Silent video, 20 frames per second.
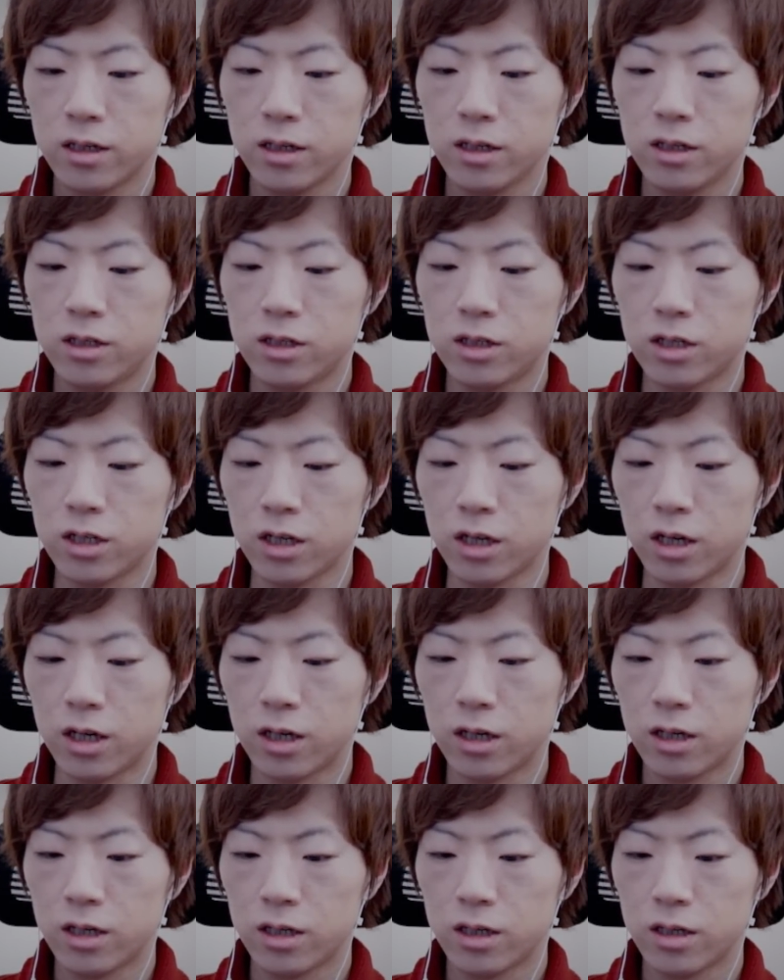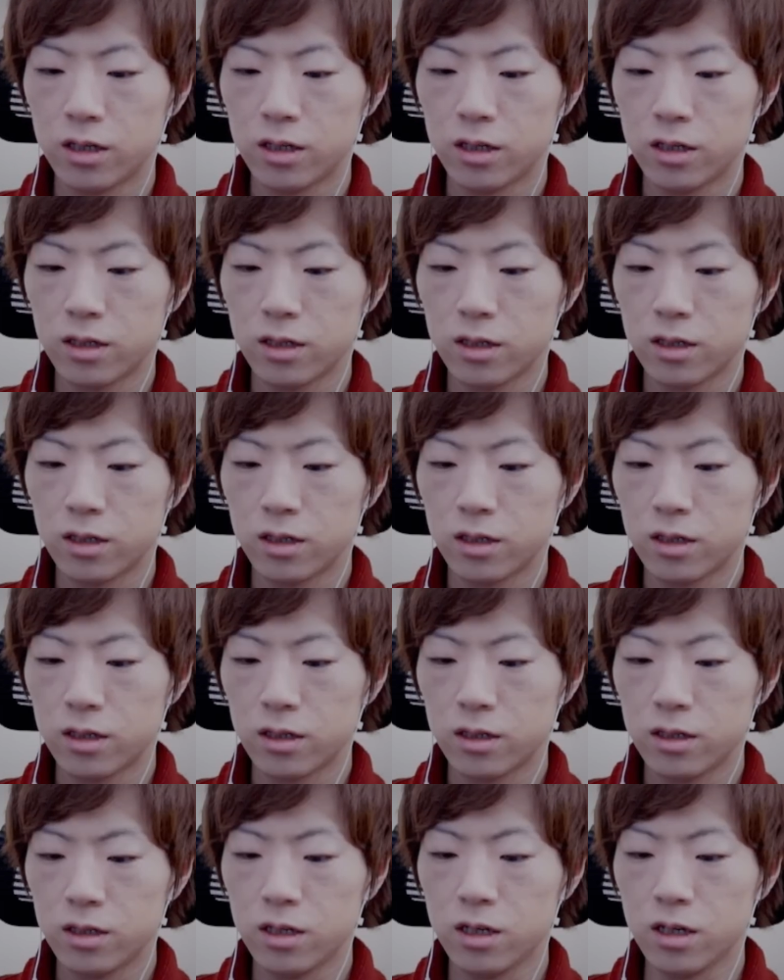
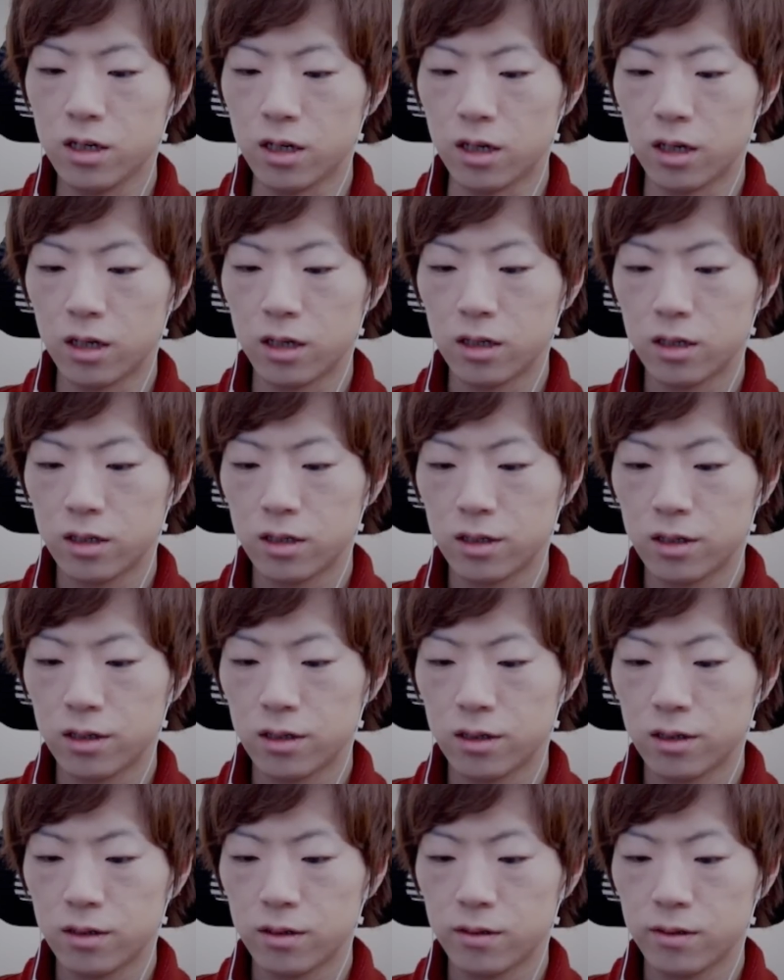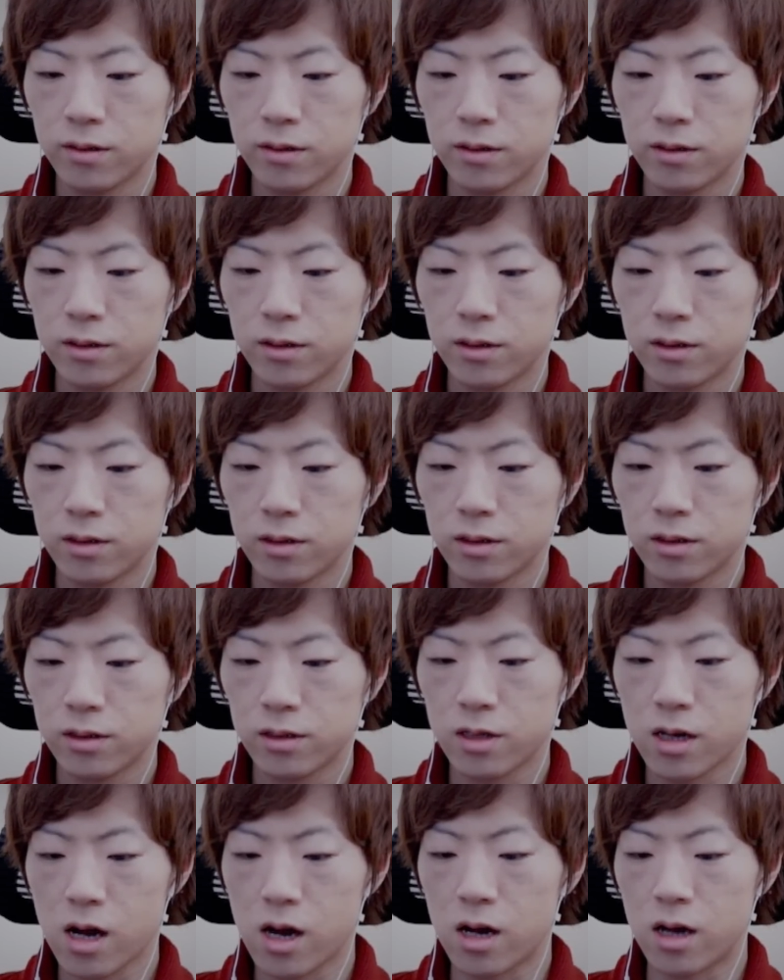
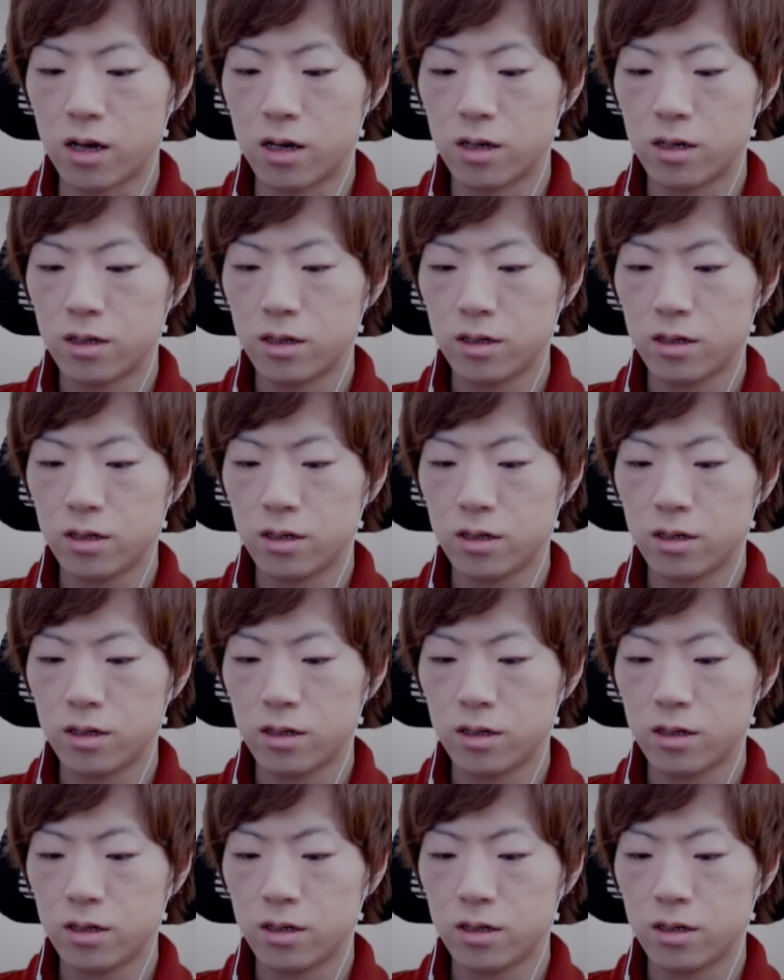123